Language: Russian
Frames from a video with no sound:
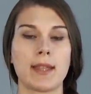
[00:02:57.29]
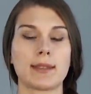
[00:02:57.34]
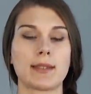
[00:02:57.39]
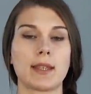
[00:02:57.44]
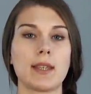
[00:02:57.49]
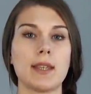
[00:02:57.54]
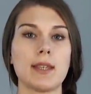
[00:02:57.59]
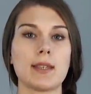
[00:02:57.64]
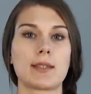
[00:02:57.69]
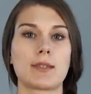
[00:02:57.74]

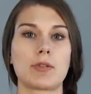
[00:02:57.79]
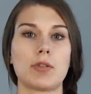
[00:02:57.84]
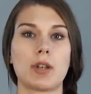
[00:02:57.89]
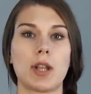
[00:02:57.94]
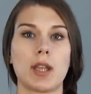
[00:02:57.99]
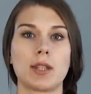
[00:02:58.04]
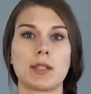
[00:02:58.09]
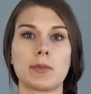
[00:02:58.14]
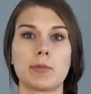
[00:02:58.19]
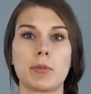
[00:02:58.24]
Такие
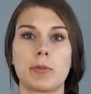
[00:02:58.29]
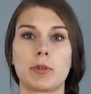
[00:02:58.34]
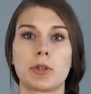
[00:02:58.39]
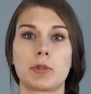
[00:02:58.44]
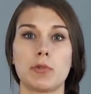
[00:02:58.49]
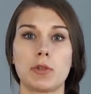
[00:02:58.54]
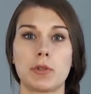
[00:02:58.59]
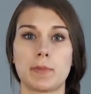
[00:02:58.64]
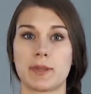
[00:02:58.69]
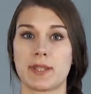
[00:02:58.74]
истории она
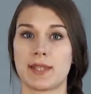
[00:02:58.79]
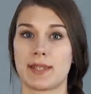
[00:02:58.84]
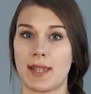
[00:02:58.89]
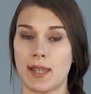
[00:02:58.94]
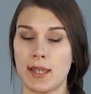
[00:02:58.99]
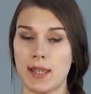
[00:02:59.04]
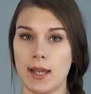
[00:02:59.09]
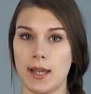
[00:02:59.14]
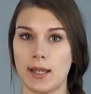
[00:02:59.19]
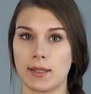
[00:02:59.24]
публикует
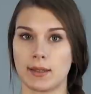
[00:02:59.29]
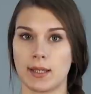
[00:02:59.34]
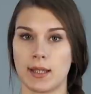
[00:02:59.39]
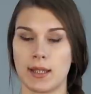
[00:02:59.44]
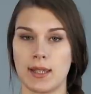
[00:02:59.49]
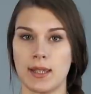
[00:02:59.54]
постоянно,